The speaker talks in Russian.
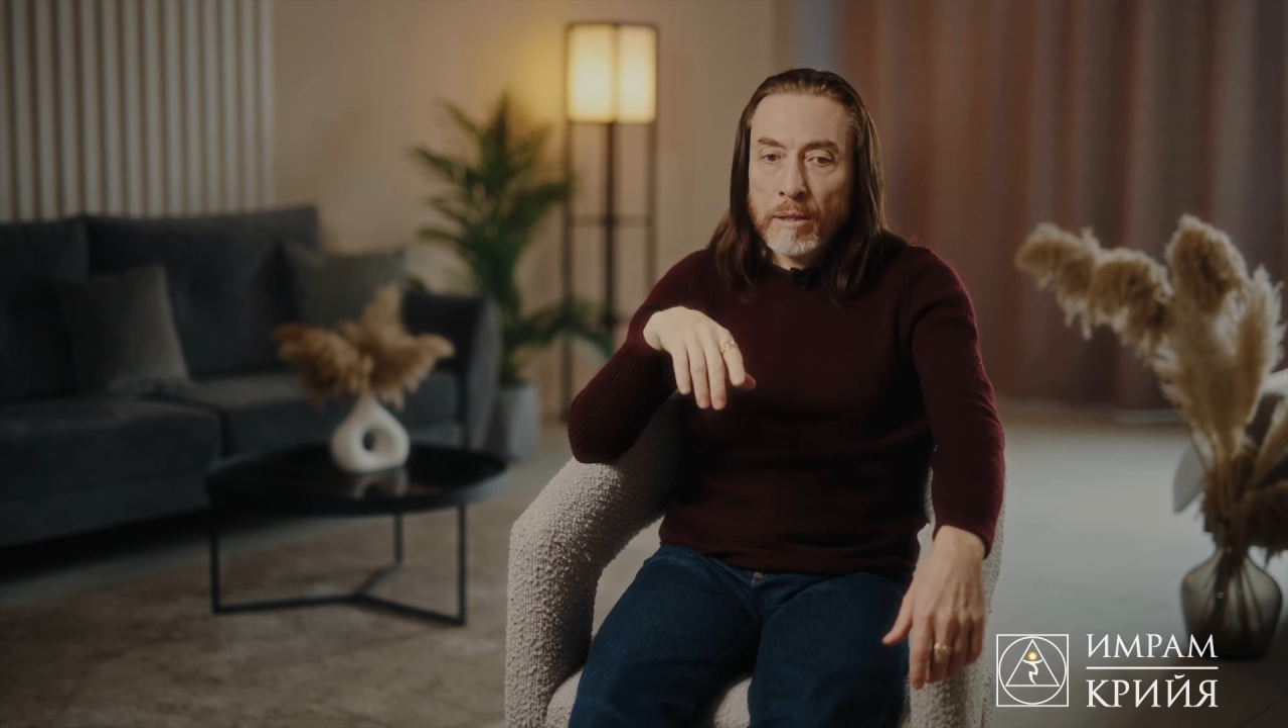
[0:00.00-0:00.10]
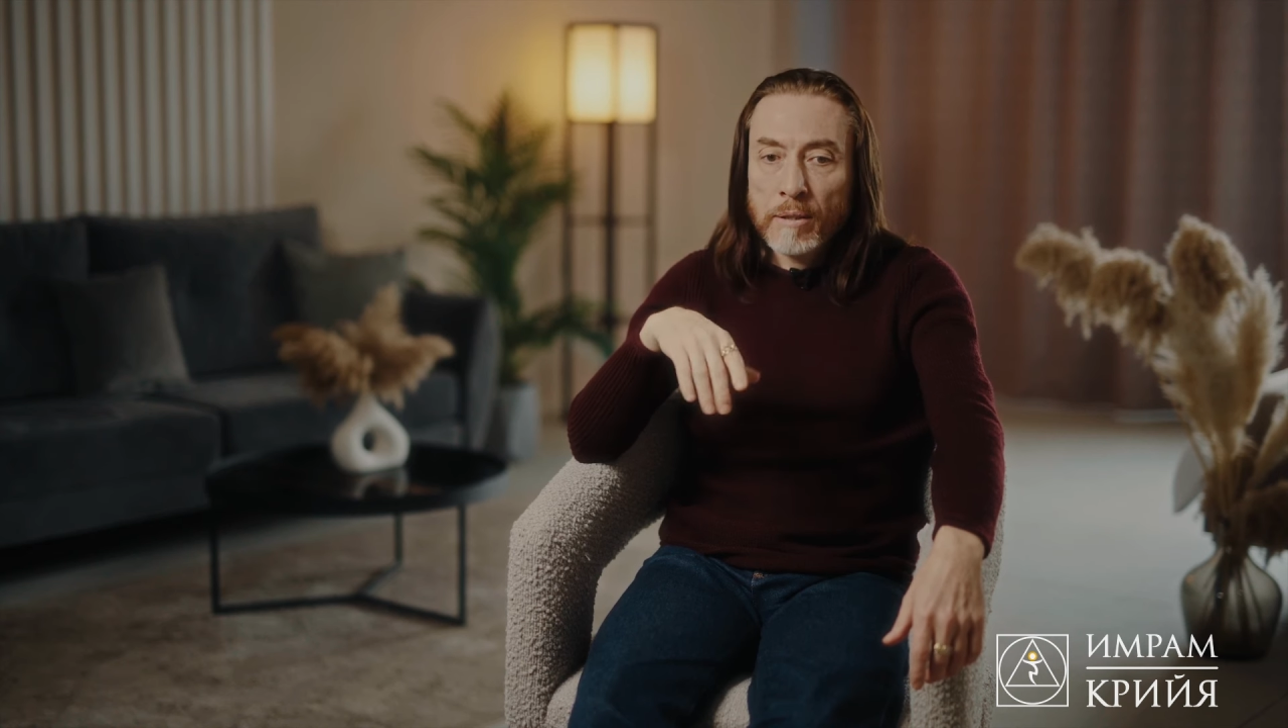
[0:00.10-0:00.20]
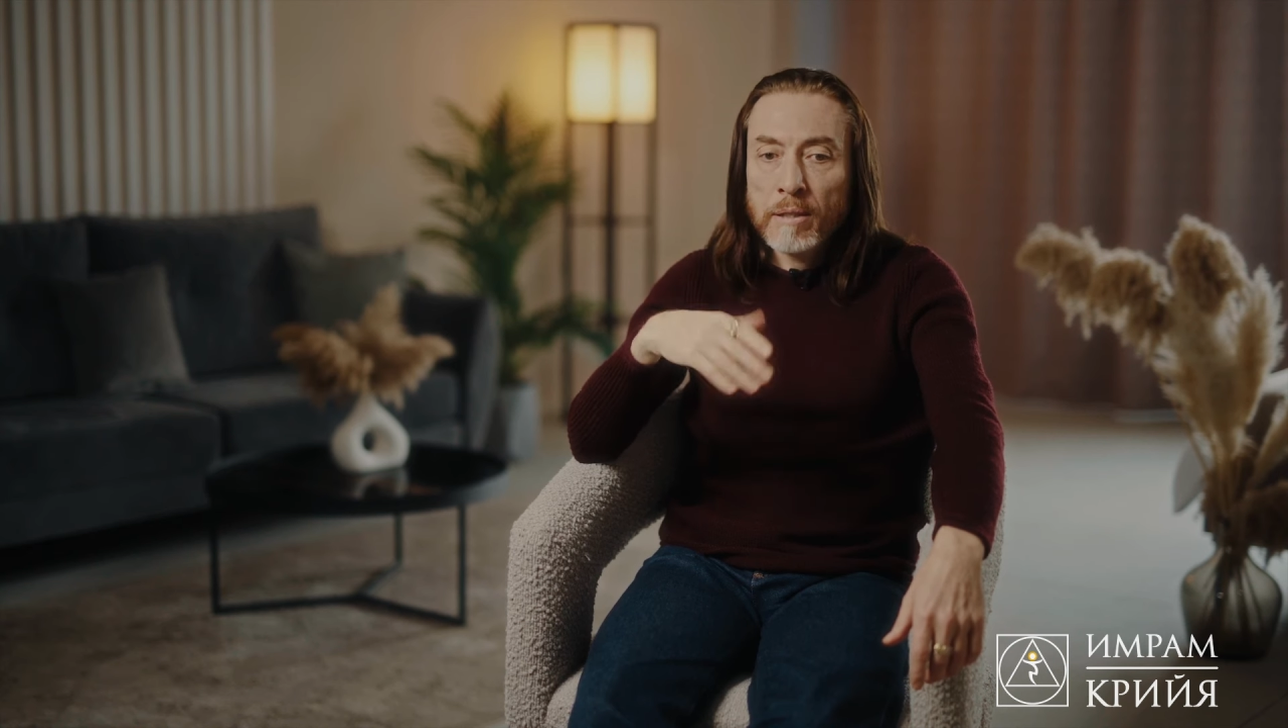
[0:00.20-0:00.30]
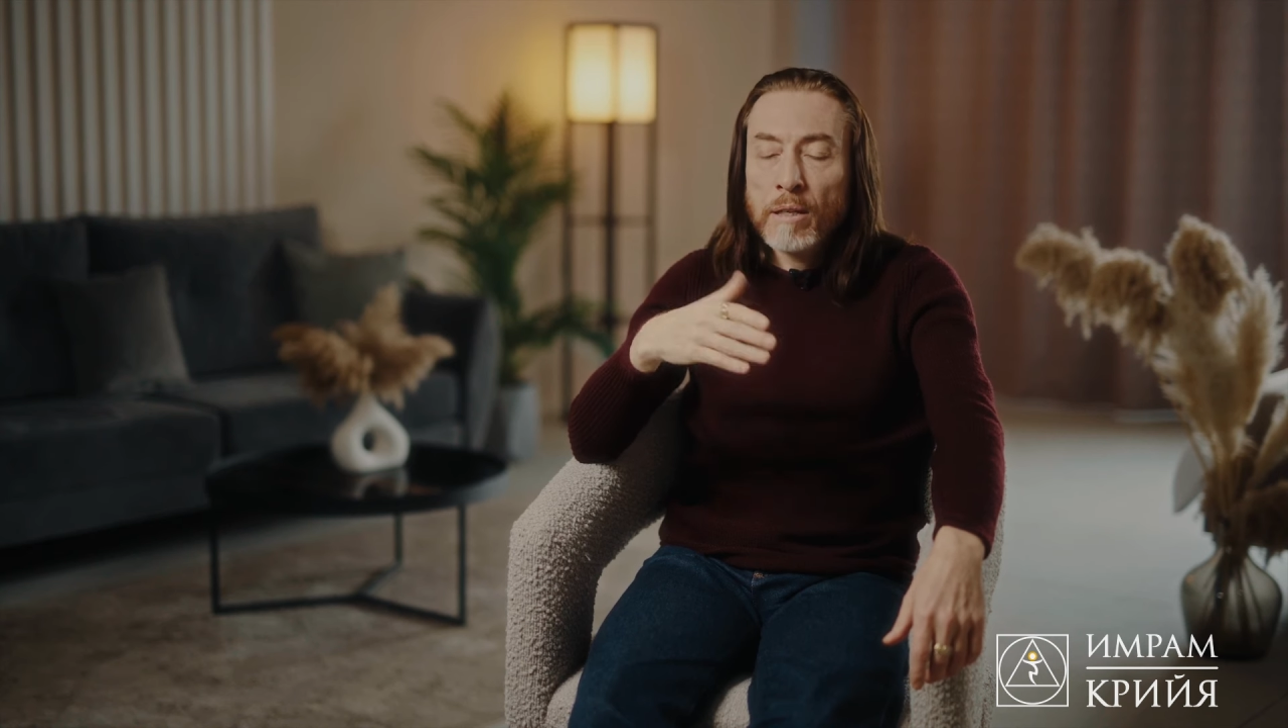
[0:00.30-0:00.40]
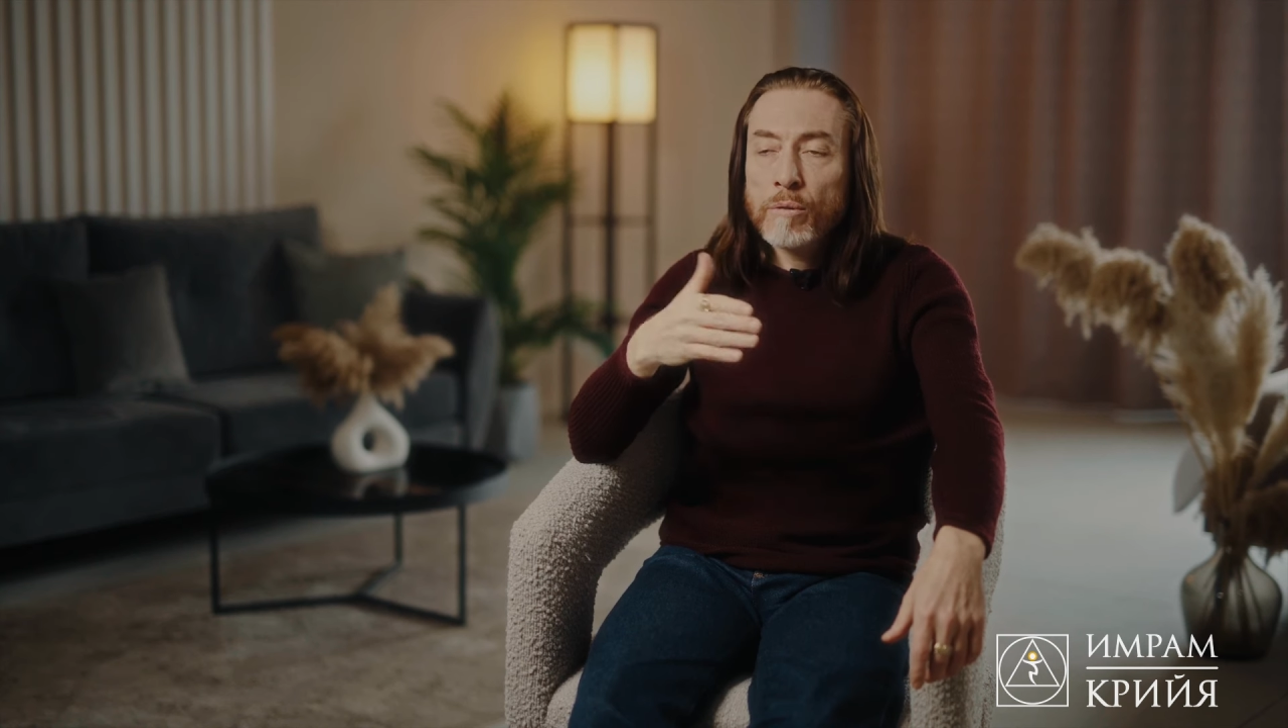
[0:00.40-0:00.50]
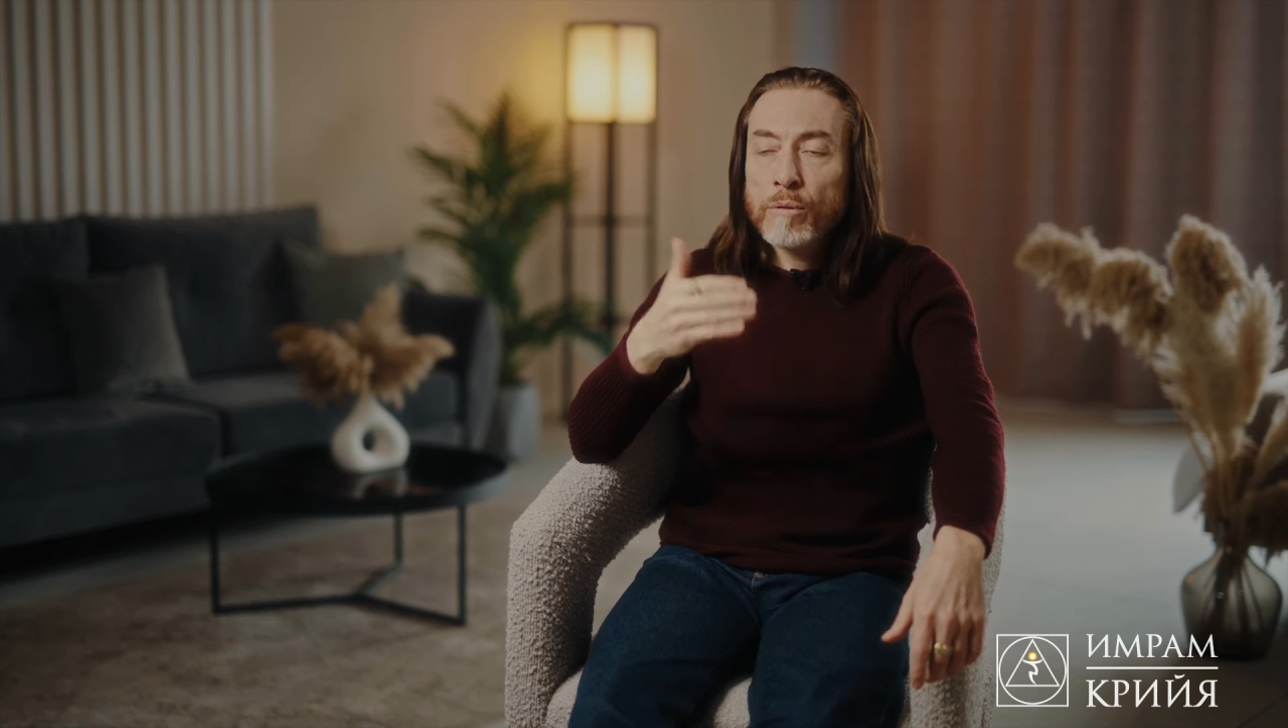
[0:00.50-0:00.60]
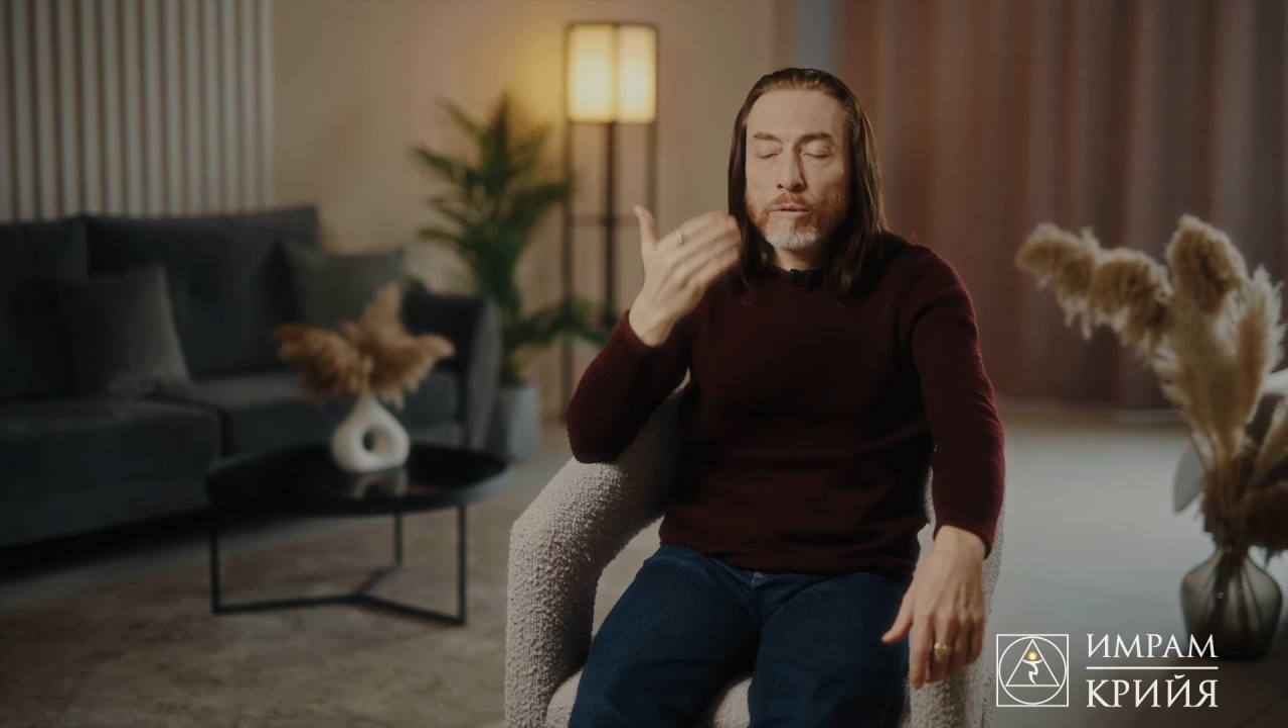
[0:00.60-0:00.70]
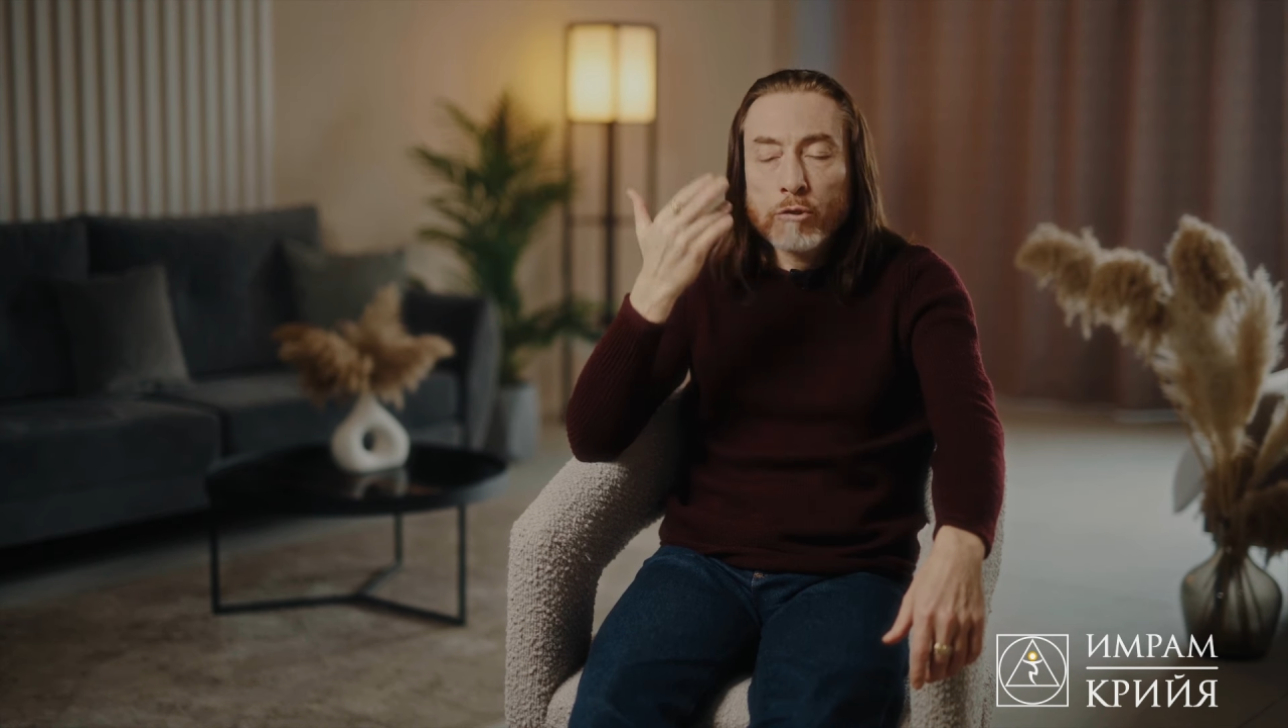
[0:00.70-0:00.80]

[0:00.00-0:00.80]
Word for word: и тогда он хоть